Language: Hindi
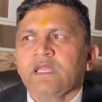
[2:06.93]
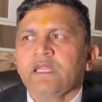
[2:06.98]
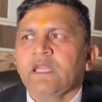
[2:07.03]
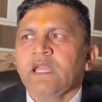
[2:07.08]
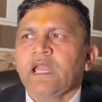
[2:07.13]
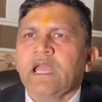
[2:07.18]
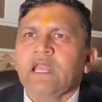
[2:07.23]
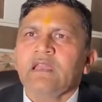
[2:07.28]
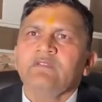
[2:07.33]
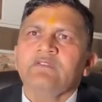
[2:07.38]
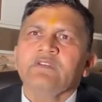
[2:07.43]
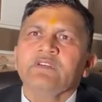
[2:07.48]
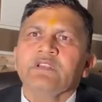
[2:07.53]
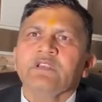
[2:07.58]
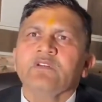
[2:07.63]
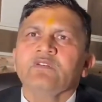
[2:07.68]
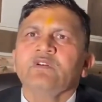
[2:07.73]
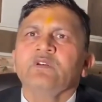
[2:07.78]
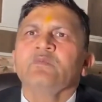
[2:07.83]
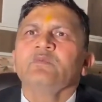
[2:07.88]
देखिए एलविश
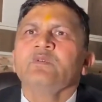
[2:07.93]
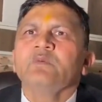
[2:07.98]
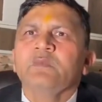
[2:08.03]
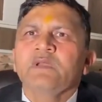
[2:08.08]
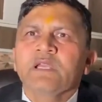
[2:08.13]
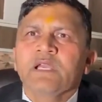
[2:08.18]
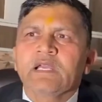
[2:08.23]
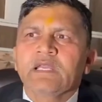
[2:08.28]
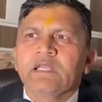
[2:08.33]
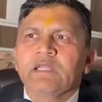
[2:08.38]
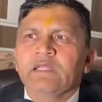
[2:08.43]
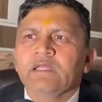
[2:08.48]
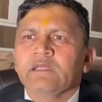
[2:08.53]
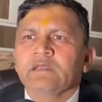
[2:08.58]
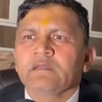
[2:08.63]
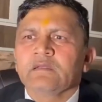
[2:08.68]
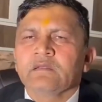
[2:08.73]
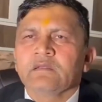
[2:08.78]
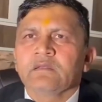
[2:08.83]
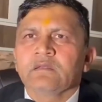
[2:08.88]
की कोई भूमिका नहीं
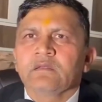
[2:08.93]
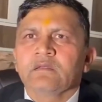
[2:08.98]
है